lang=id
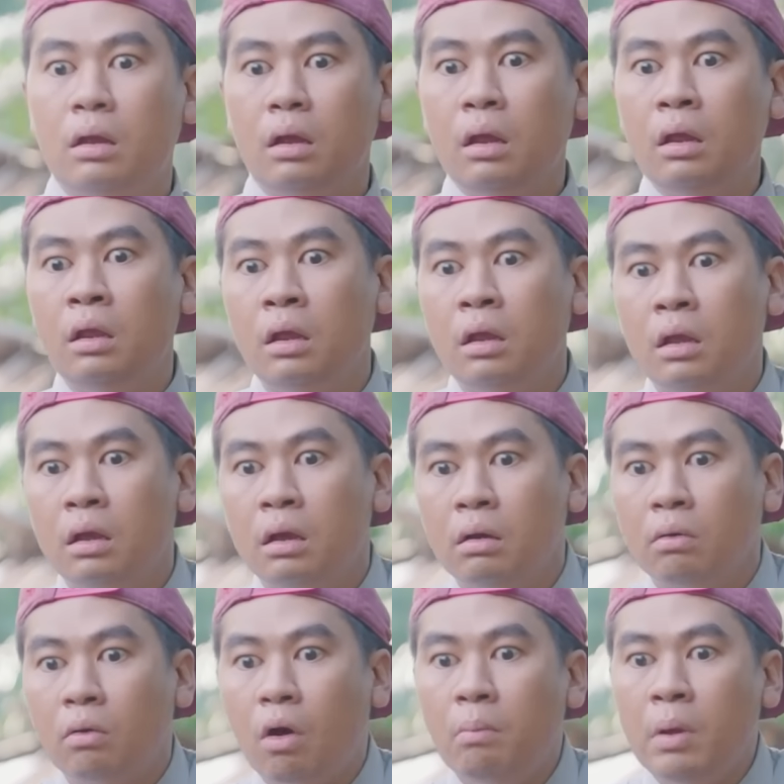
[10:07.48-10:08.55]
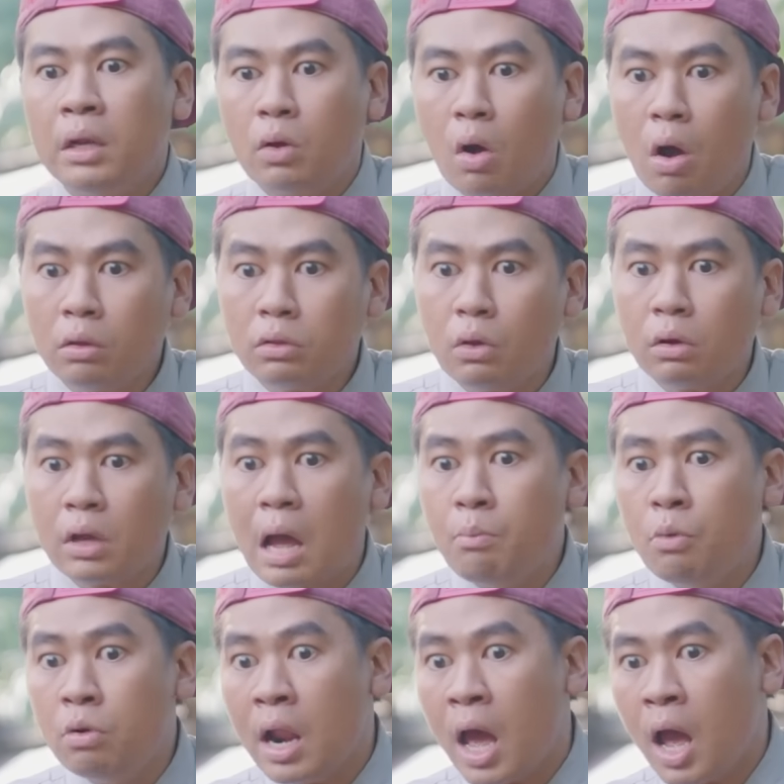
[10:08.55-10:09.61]
Ih, komen kotor
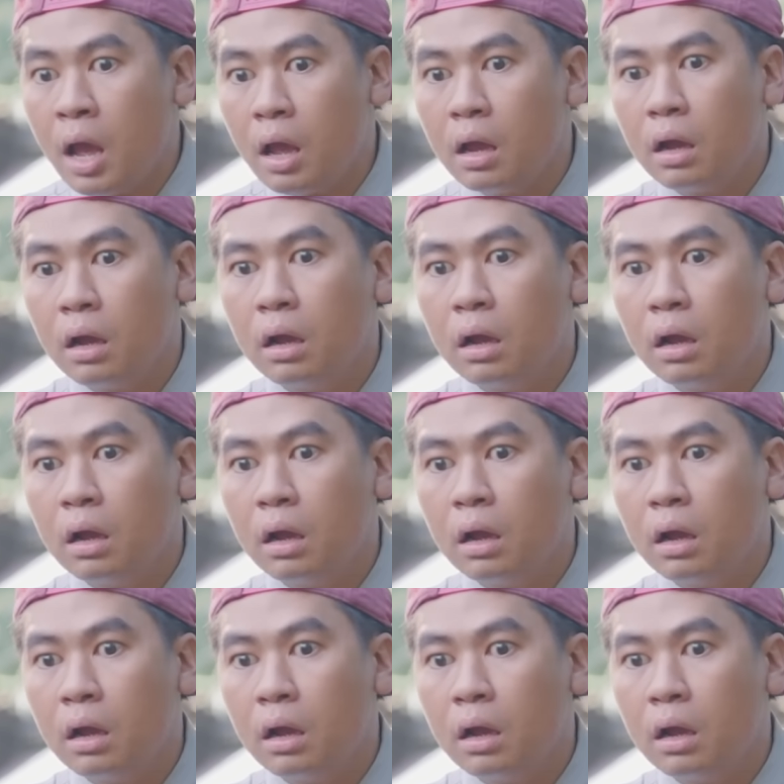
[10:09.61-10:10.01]
kamu nak.